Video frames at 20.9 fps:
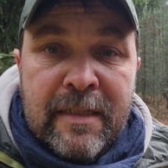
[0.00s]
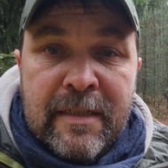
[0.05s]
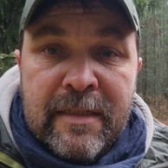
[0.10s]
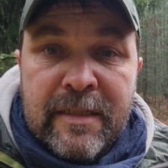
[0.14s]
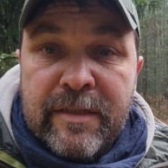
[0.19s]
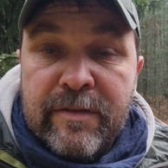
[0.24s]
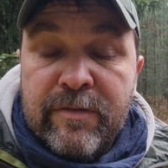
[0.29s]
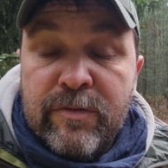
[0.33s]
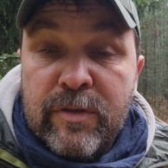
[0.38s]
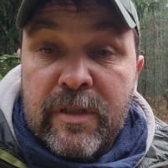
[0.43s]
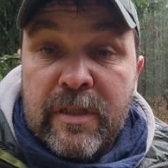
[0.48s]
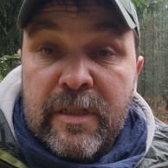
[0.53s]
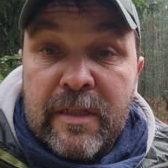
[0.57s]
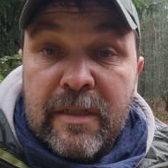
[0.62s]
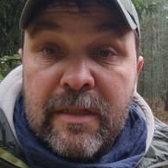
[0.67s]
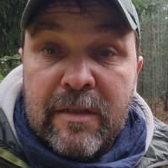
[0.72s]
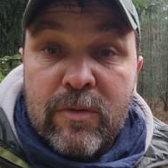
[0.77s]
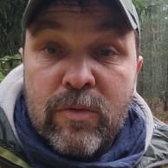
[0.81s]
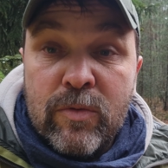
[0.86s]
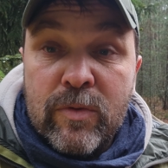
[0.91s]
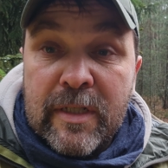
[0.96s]

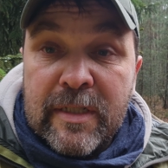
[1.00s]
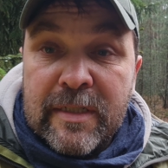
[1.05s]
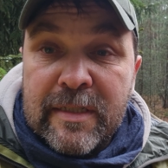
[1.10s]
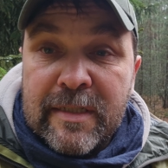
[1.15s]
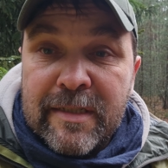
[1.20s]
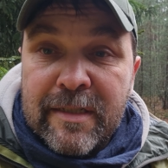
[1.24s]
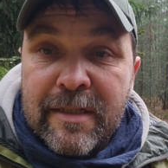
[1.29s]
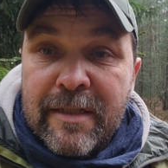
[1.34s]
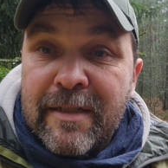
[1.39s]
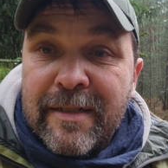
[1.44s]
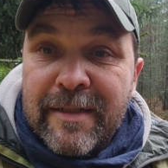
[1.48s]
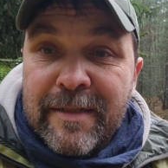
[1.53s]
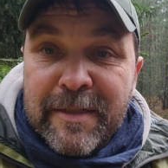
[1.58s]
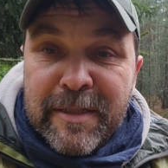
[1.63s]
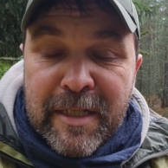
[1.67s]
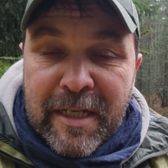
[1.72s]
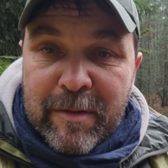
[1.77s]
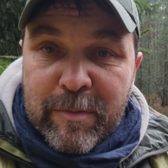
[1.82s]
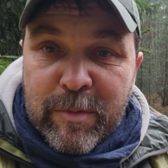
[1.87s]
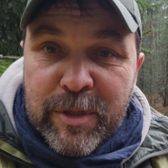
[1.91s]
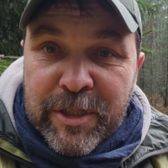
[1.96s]
Сегодня у нас э,
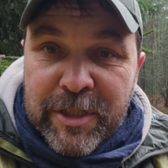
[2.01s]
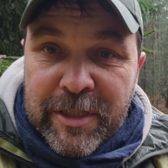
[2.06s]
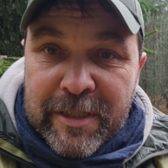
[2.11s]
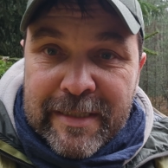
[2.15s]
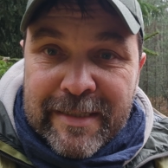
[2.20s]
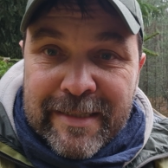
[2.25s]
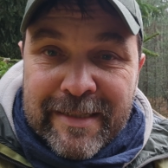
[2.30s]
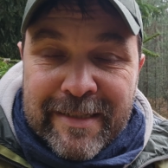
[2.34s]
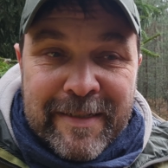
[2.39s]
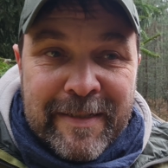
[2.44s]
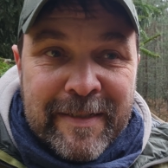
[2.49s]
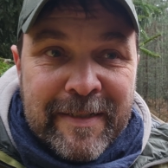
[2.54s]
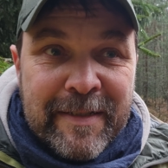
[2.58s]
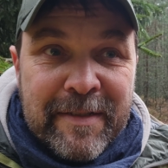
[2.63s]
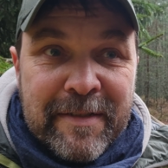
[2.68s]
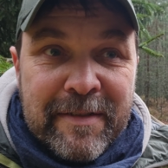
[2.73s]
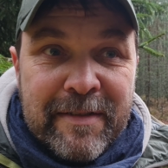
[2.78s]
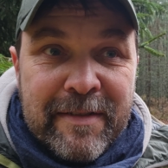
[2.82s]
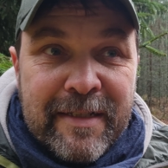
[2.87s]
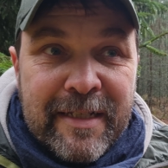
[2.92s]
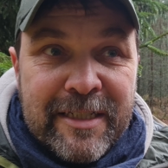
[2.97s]
необычное,
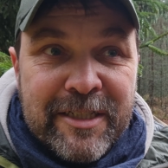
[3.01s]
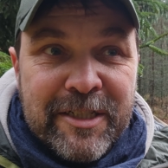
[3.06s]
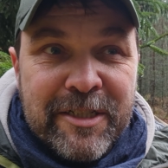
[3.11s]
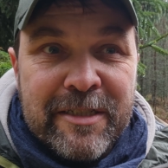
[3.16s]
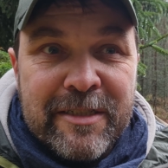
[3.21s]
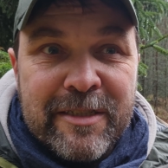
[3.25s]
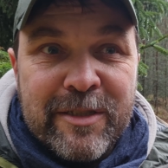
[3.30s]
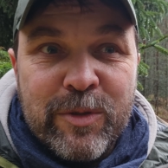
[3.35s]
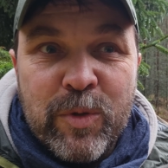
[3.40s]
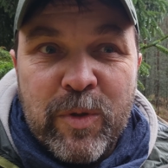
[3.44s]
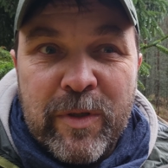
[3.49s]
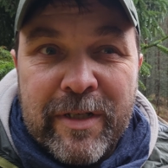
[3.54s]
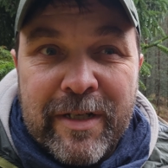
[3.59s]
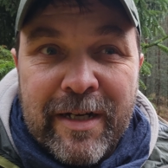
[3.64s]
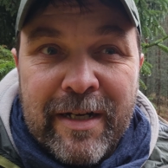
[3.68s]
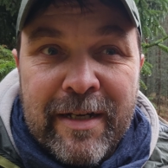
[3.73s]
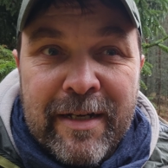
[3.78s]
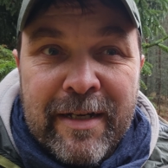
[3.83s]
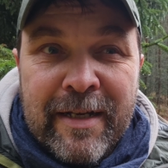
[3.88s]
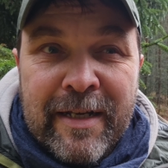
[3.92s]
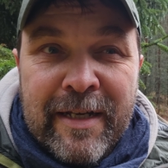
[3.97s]
даже не
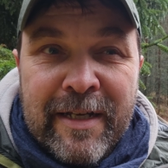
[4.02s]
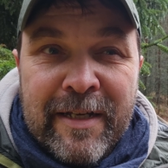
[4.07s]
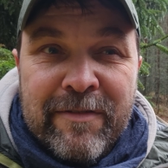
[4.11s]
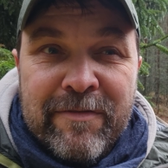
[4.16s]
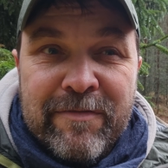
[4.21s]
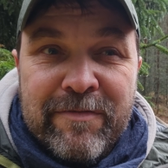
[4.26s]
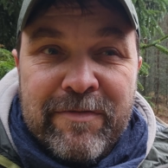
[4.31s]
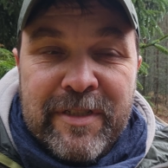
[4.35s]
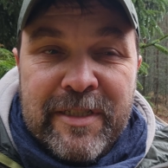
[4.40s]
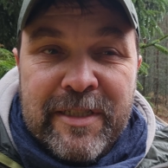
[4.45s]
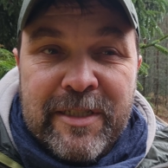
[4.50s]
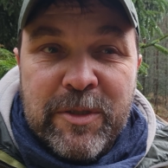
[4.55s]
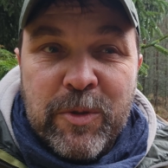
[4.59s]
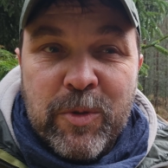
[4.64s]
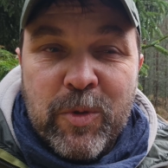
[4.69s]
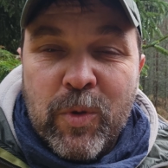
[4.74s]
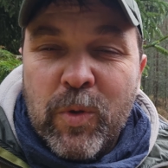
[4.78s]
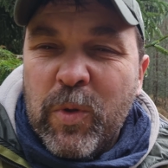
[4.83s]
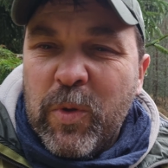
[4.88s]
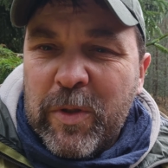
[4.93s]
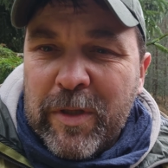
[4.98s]
столько
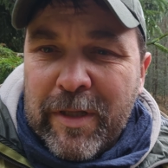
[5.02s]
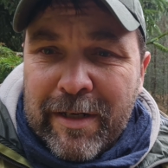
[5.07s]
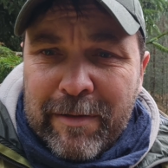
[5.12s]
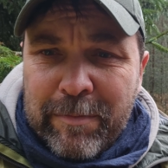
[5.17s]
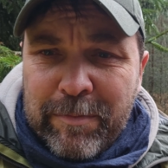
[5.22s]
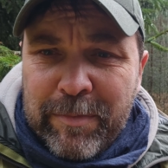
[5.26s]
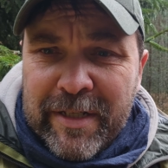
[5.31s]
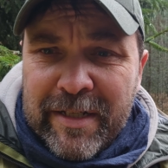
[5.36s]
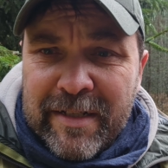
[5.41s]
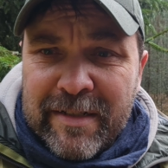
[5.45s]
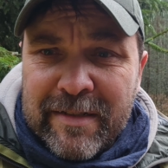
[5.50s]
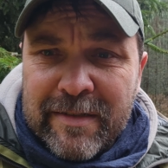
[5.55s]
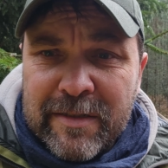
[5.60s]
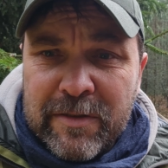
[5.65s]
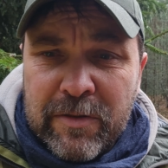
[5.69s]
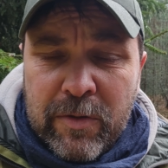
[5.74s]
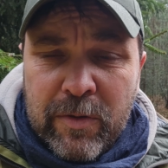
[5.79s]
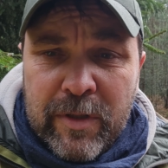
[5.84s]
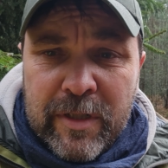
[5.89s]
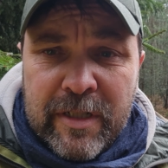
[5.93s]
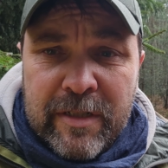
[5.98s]
видео о тропе,
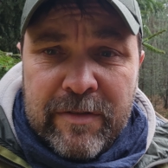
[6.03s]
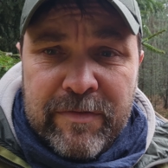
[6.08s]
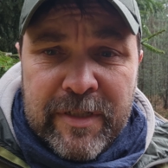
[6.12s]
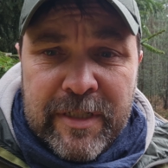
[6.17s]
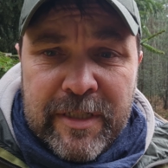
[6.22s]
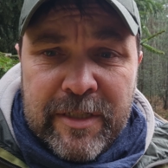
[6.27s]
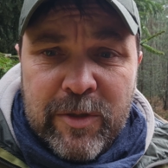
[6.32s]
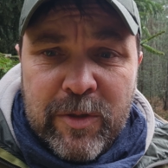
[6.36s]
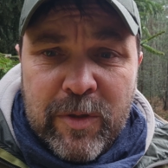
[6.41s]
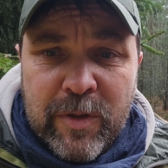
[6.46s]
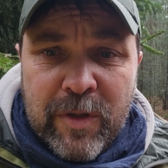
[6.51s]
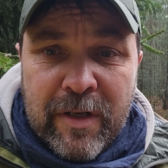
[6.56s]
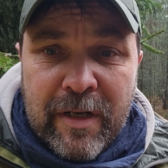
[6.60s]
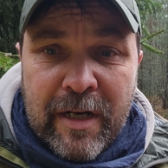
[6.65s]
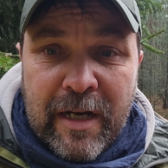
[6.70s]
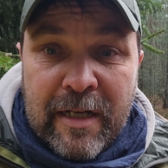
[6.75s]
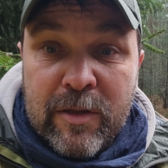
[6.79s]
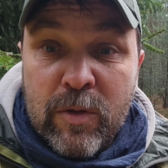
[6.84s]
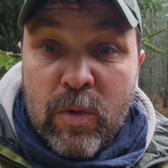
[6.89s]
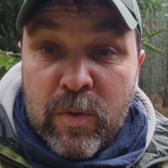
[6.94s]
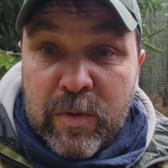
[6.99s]
сколько видео
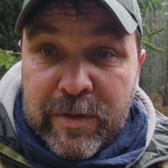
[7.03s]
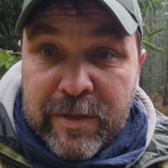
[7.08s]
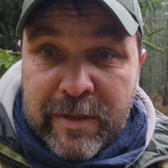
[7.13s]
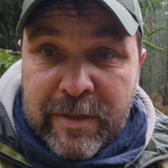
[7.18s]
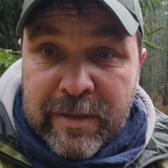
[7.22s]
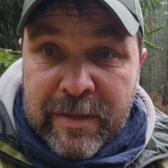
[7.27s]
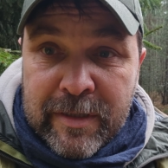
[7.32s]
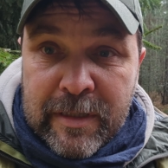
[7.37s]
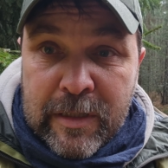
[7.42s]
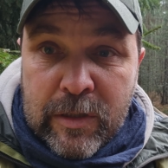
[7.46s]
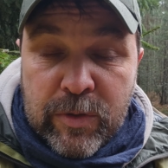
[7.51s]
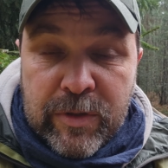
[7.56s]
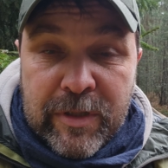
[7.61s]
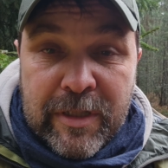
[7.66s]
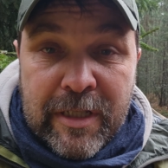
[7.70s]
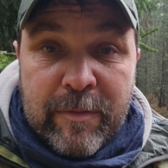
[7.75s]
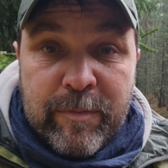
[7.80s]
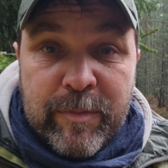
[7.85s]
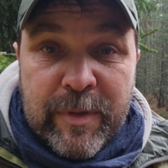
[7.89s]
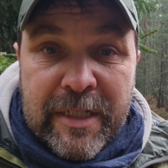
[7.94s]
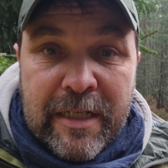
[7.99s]
анонс той
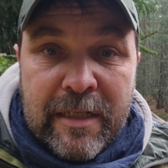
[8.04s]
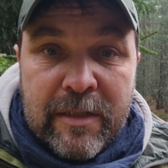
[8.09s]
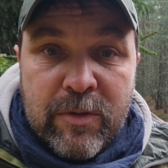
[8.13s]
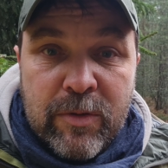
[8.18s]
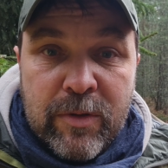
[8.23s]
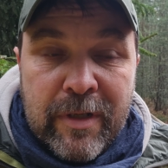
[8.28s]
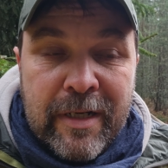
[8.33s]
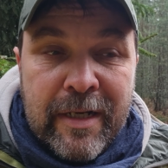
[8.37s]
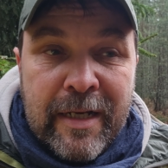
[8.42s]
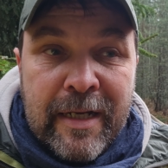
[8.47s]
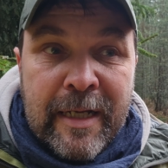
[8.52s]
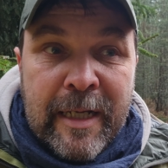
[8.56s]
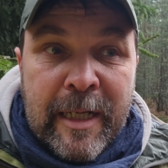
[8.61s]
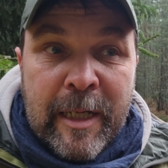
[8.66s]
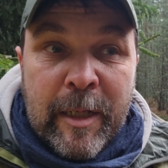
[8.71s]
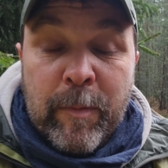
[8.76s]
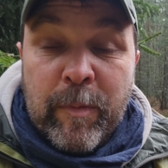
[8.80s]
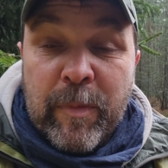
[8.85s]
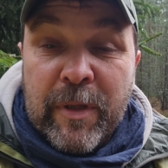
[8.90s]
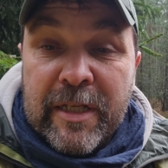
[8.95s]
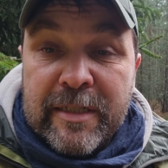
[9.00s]
тропы, которая
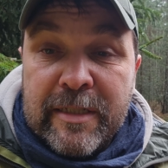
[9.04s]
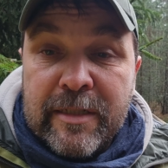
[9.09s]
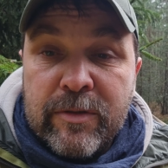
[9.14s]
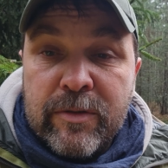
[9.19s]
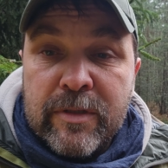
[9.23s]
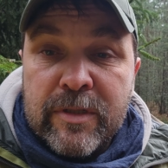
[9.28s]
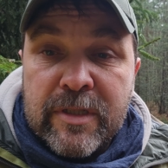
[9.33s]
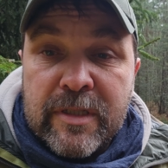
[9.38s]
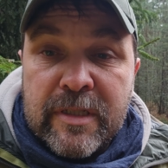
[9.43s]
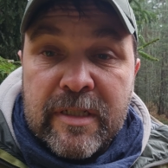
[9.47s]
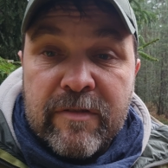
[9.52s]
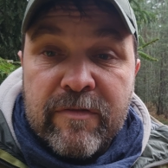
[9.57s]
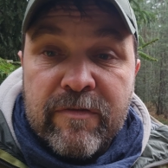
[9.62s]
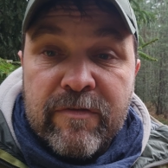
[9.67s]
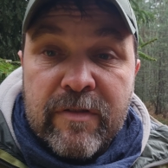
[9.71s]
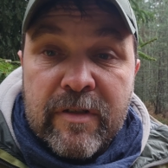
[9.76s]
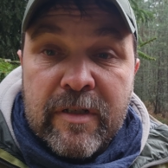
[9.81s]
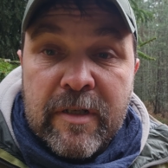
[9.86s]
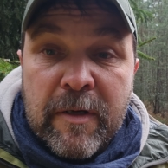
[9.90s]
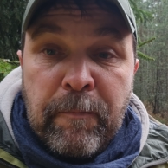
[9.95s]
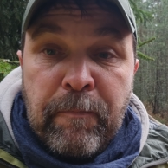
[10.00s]
планируется
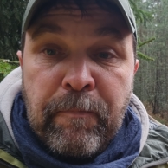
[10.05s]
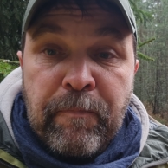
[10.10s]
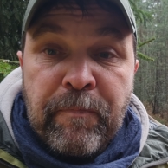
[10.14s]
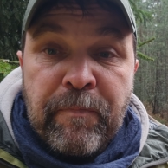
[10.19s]
в